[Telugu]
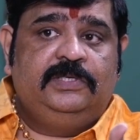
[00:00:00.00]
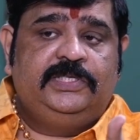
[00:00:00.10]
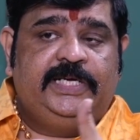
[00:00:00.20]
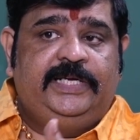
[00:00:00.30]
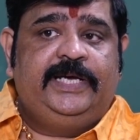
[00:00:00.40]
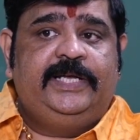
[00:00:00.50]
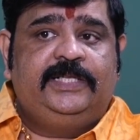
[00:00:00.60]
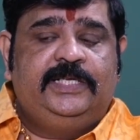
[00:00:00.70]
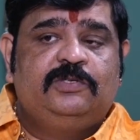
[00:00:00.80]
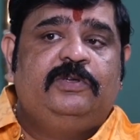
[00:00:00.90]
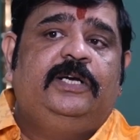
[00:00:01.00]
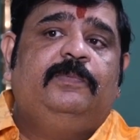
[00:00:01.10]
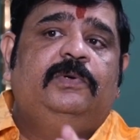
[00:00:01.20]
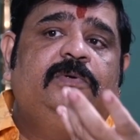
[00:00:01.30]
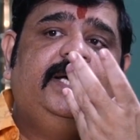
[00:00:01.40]
శని అయితే
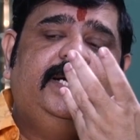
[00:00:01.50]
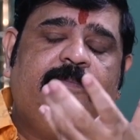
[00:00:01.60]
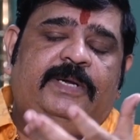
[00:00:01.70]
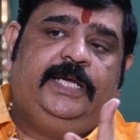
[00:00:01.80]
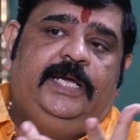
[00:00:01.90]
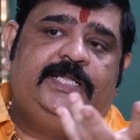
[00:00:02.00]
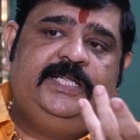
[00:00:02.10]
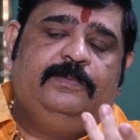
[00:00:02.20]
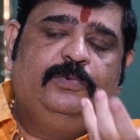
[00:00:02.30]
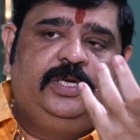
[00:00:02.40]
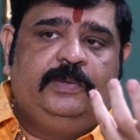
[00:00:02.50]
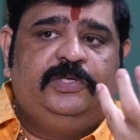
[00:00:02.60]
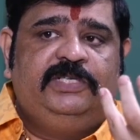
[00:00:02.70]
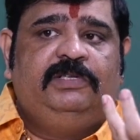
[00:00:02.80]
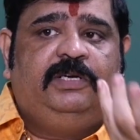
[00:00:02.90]
తీసుకునేటప్పుడు కూడా అంటే మనకి ఏదైతే ముఖ్యమో
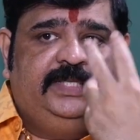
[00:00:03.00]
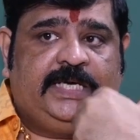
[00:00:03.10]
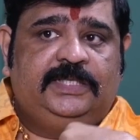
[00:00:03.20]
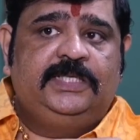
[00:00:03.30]
జీవితంలో దాన్ని